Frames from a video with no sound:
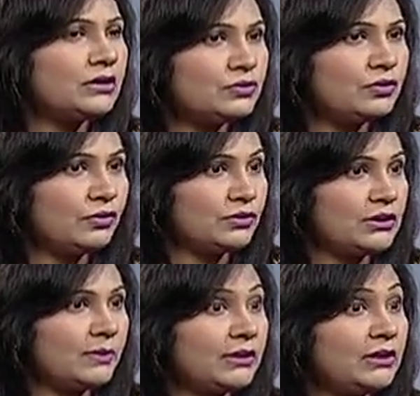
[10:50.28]
খিচুনি
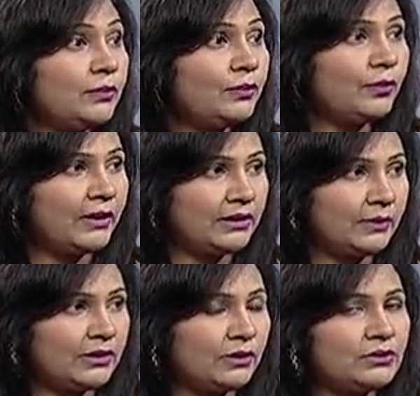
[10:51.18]
হচ্ছে বা তীব্র
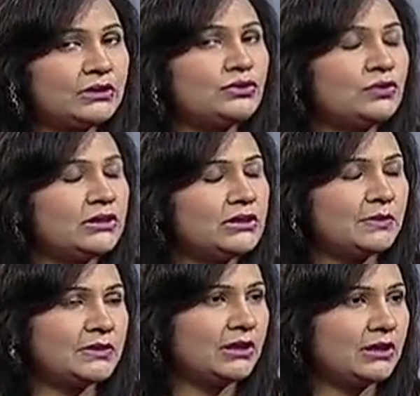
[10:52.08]
মাথা ব্যথা হচ্ছে চোখে
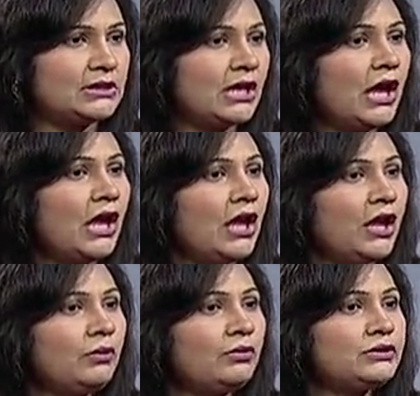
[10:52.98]
ঝাপসা দেখছে
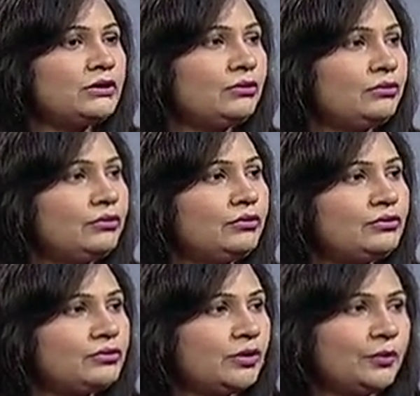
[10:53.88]
এগুলো যে অত্যন্ত
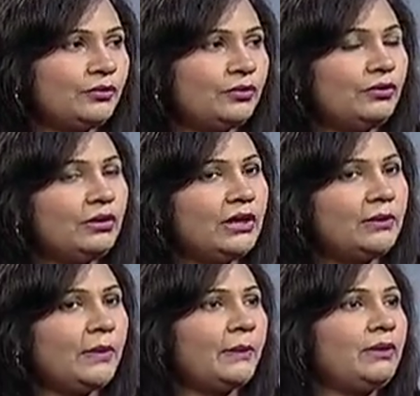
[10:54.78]
ঝুঁকিপূর্ণ
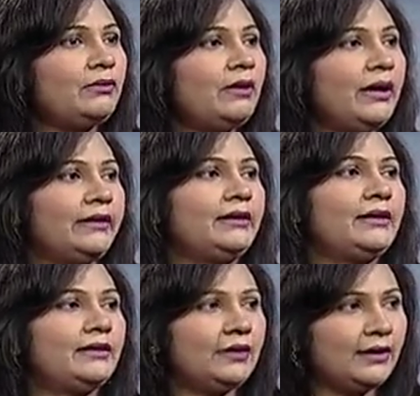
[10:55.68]
এই ব্যাপারগুলো আগে
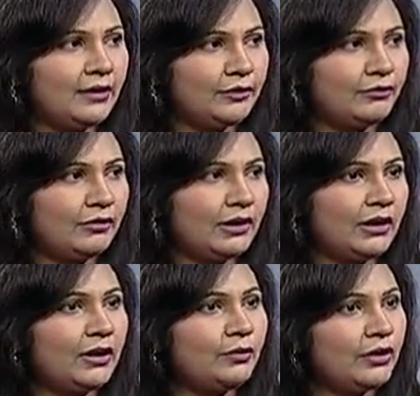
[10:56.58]
থেকে তাকে অ্যালার্ট করে
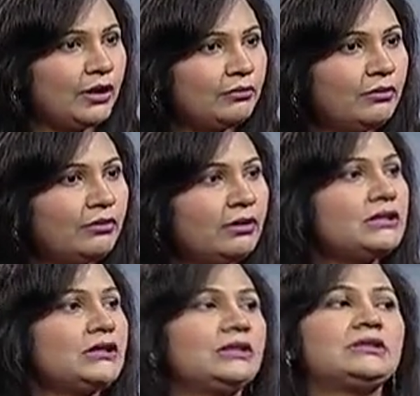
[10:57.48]
রাখা এবং এগুলো
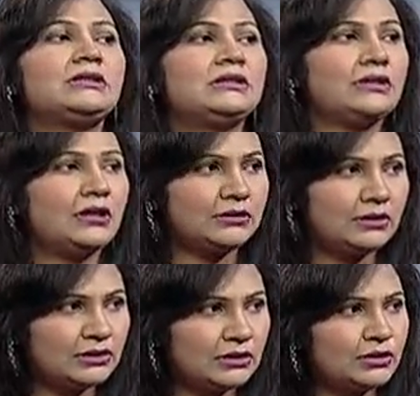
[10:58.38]
হলে সাথে সাথে সে
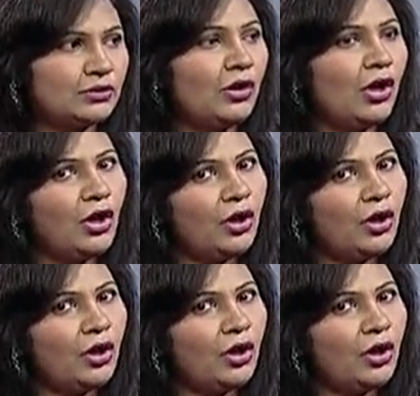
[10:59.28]
ডাক্তারের সাথে যেন